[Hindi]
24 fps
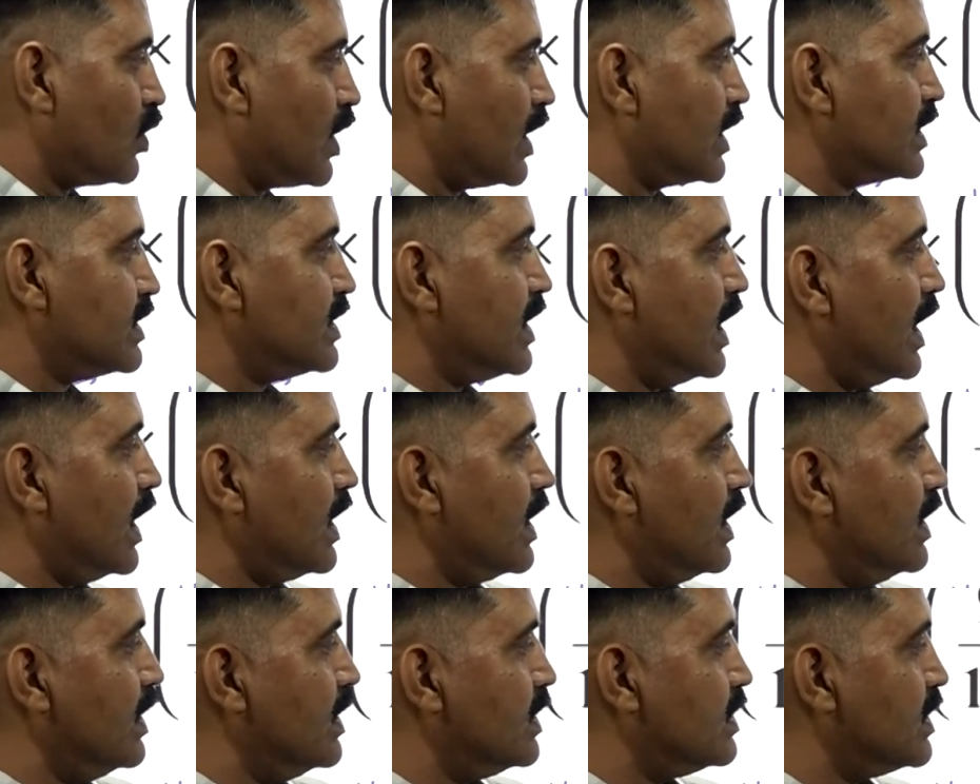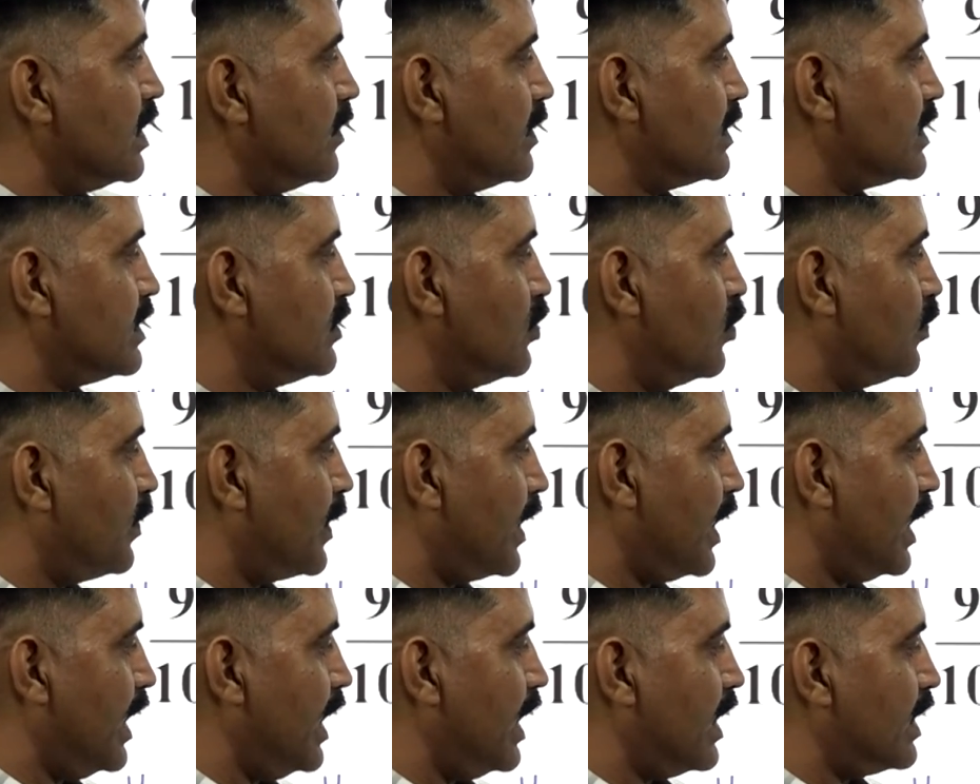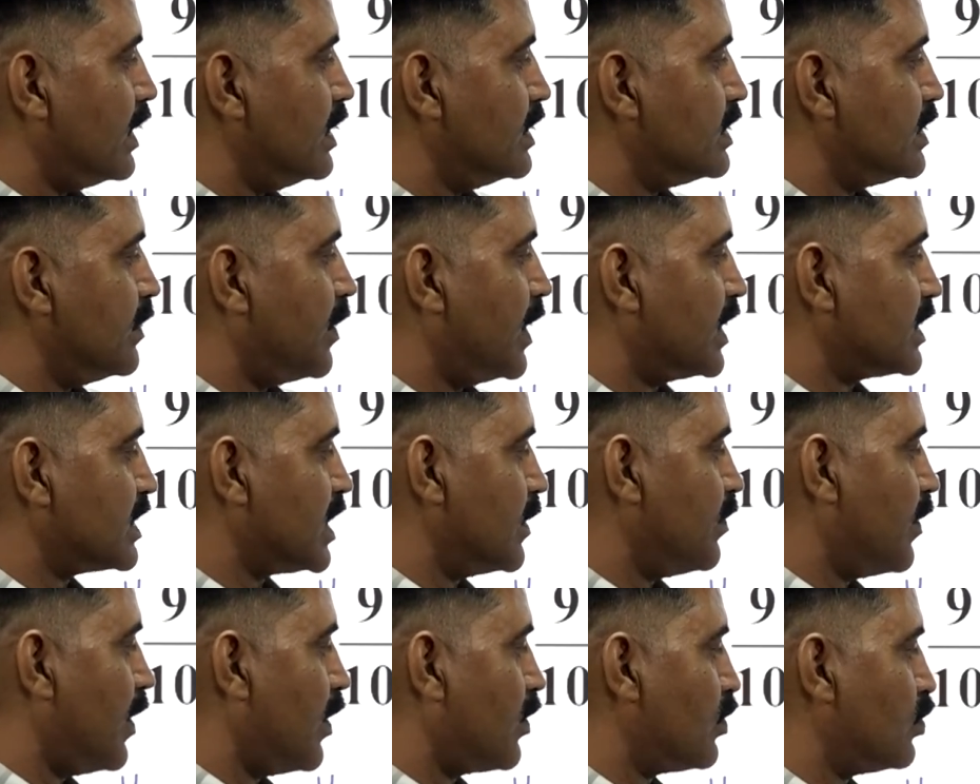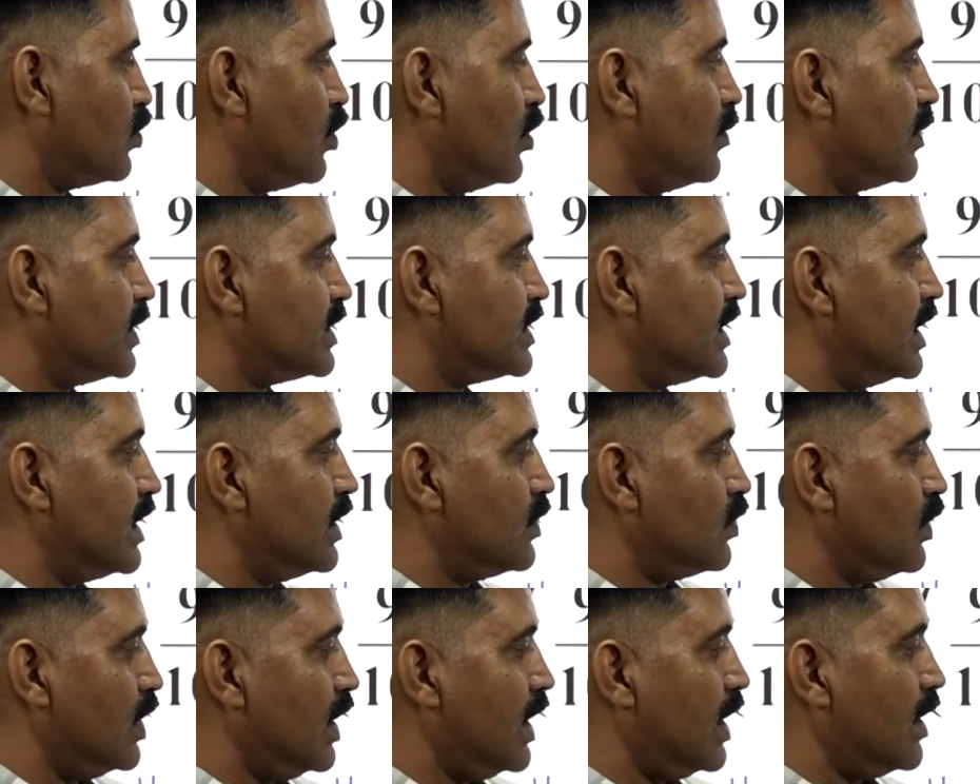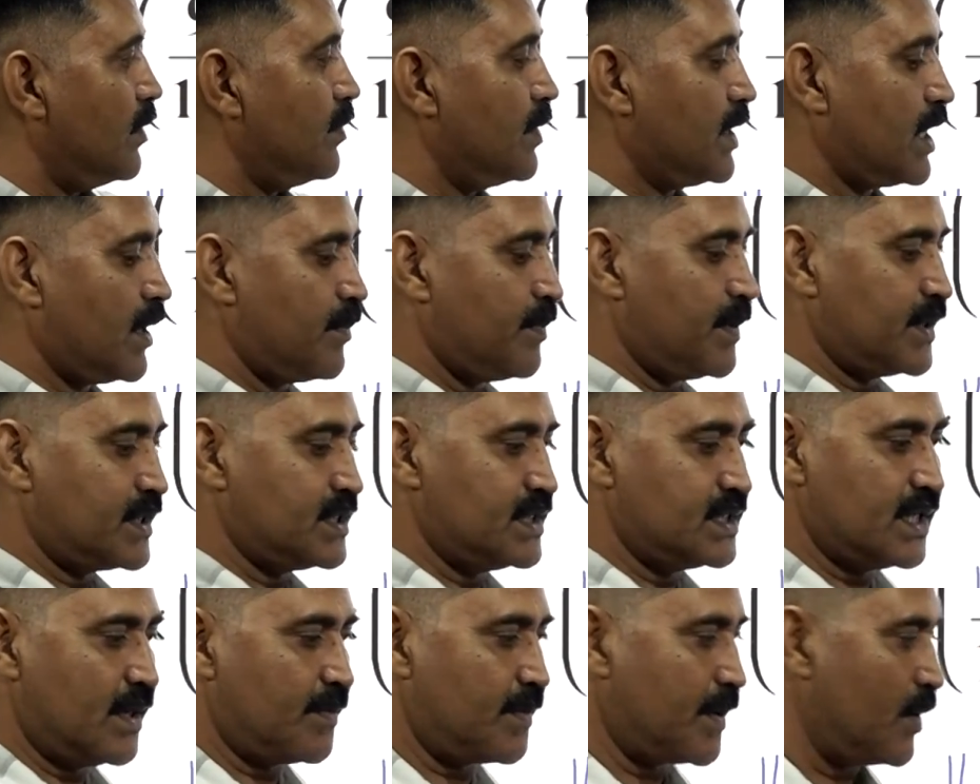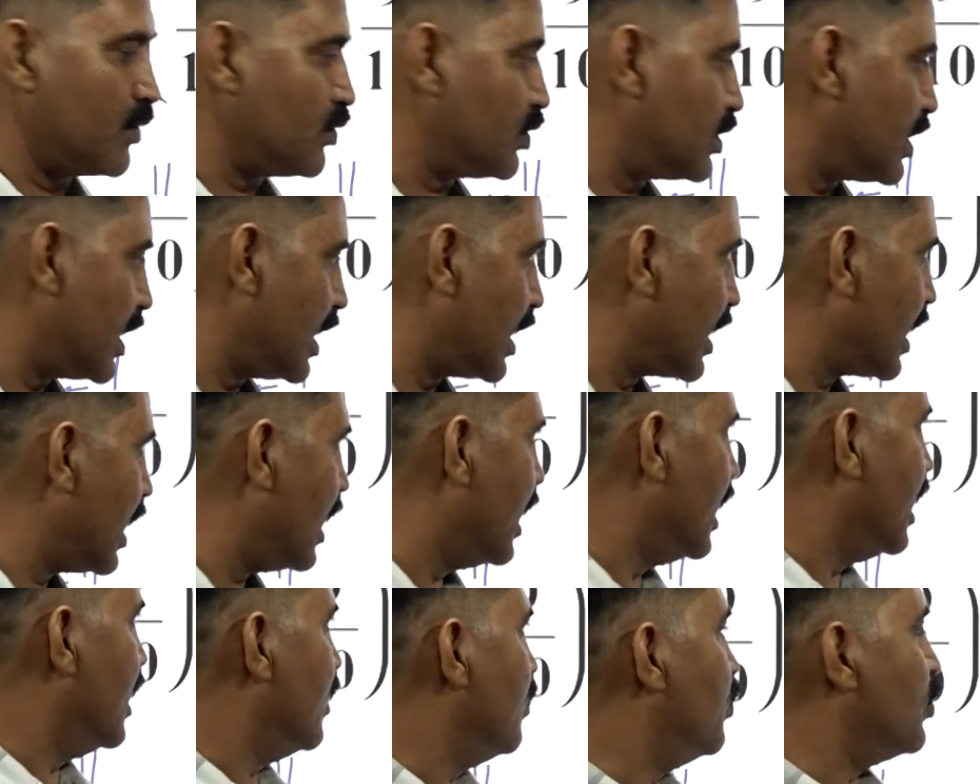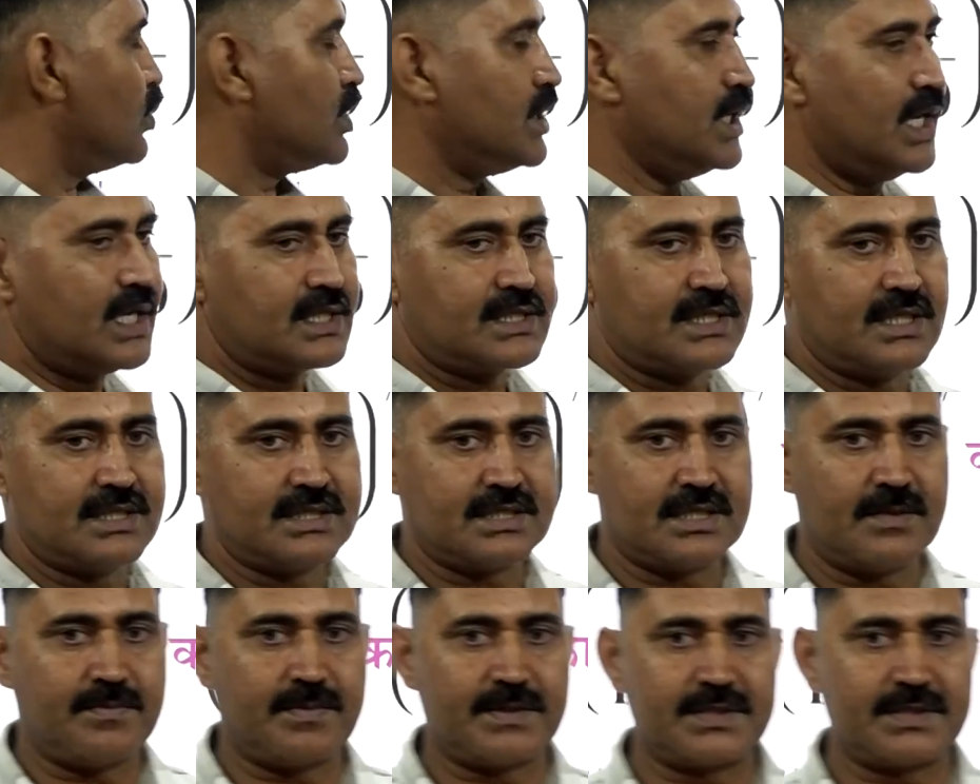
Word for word: दो कट जाएगी नीचे बच ऊपर एक नीचे पाँच की पावर दो बचेगी तो एक बटा पच्चीस आपका उत्तर आ गया बहुत ही आसान सा